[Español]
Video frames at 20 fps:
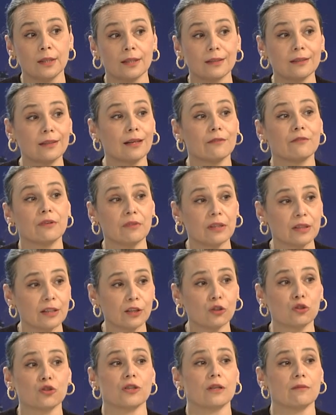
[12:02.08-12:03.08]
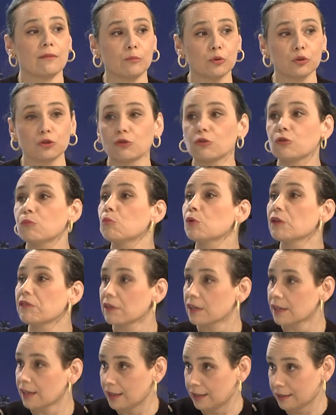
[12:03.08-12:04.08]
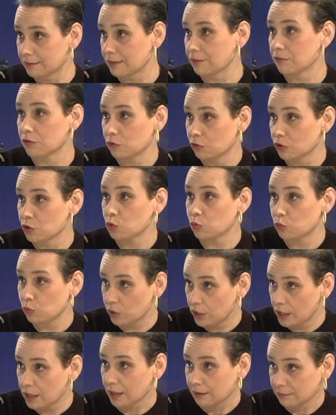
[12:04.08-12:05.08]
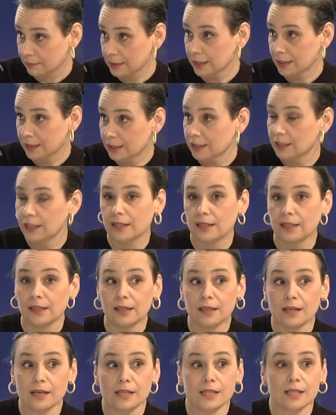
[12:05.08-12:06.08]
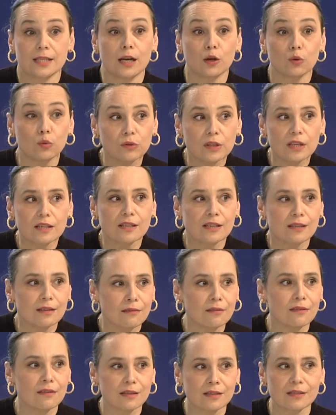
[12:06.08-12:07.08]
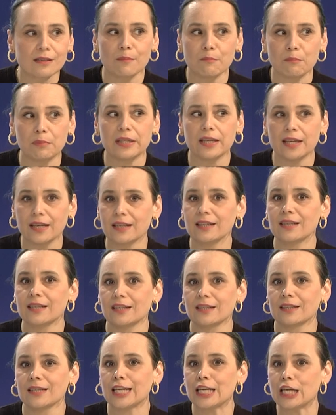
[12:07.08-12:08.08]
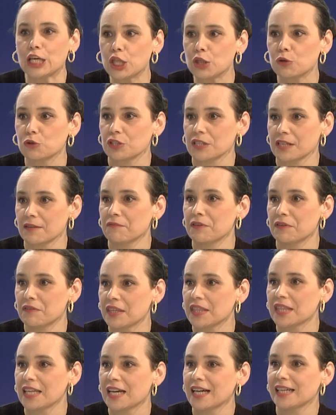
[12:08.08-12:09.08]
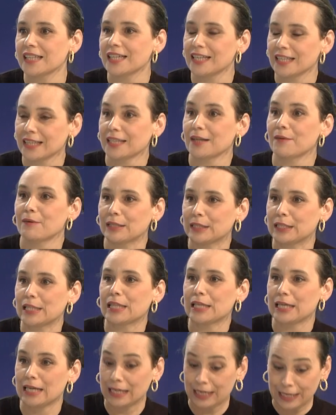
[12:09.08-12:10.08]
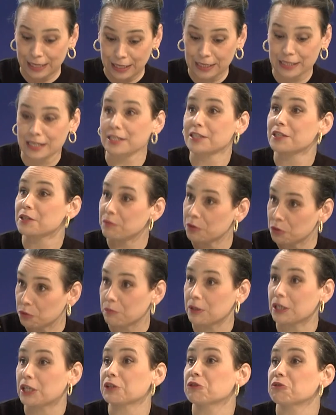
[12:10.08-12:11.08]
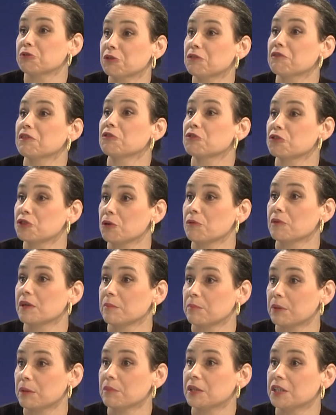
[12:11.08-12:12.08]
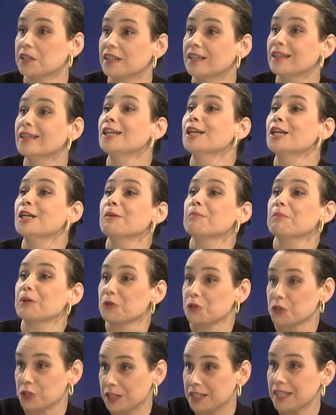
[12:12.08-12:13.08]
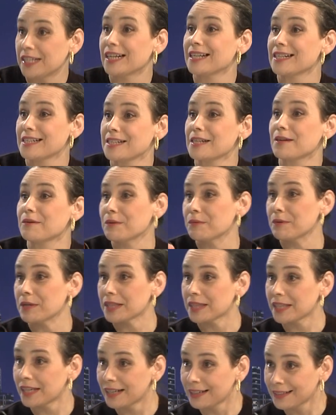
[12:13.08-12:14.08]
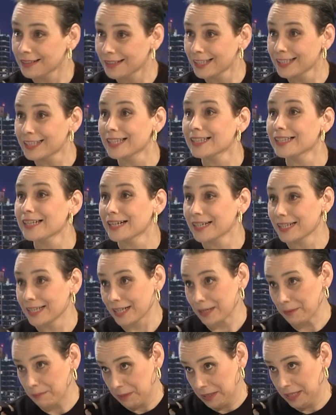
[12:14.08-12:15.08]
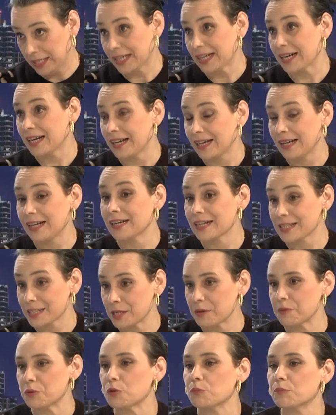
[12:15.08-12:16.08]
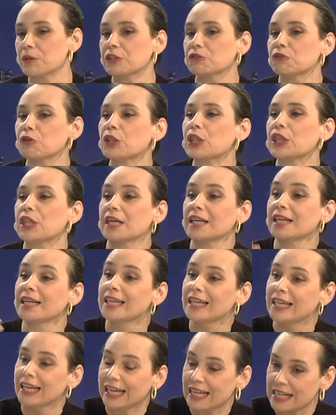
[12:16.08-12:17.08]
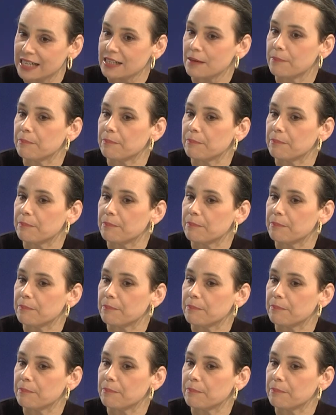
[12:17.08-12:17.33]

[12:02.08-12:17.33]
de las viviendas que observamos todos muy cerca de la estación de Sutuyena. Eh, si algún día se decidiese ampliar, quien hizo esas viviendas allí estaba antes de la ley de esas servidumbres que estoy diciendo se lo van a permitir, pero si tiran esa vivienda tendrían que respetar la, servidumbre. Entonces, esas